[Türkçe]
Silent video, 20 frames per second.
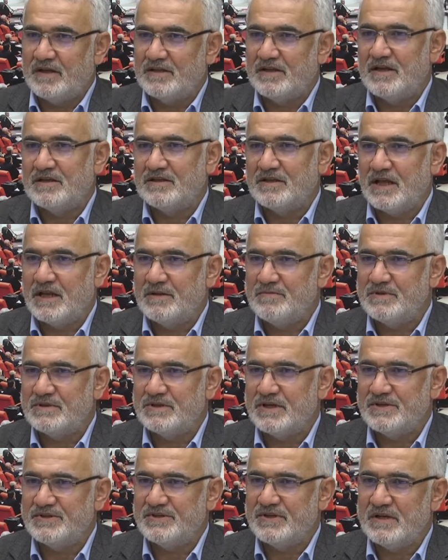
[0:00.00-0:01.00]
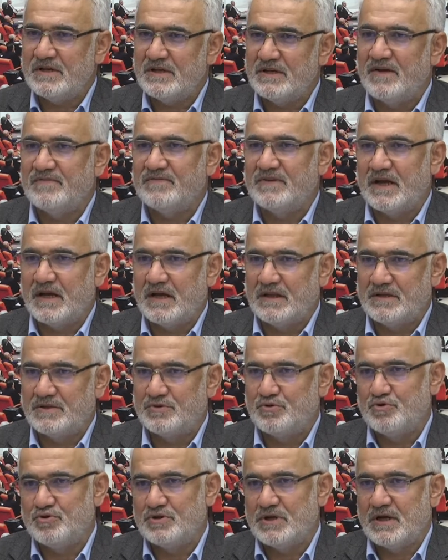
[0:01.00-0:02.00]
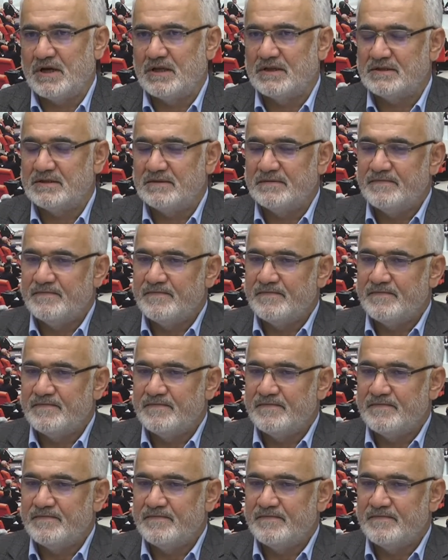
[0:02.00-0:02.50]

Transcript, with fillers: adalet talebi sadece lafta kalır, sözde kalır.